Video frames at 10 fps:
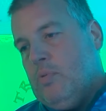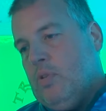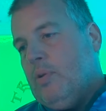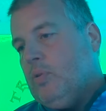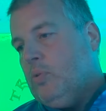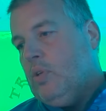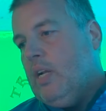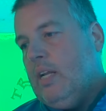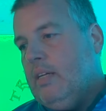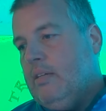soprattutto
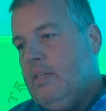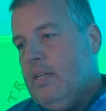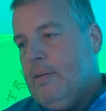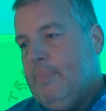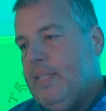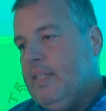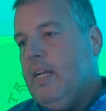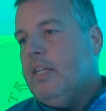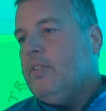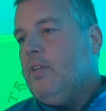nella, nella parte
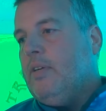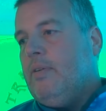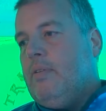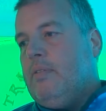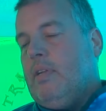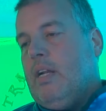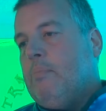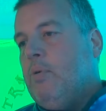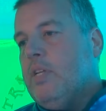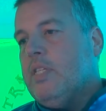della,
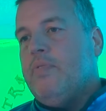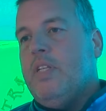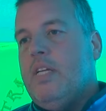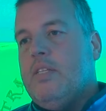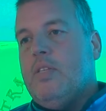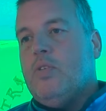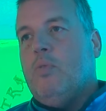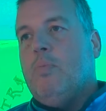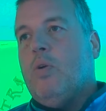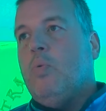Lapponia svedese,
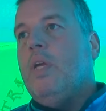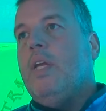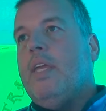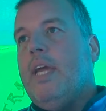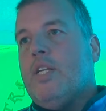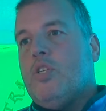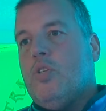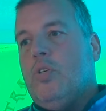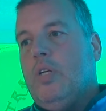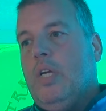insomma qui il
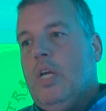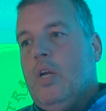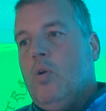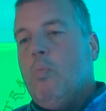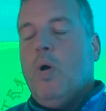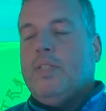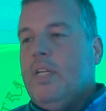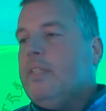ghiaccio non può essere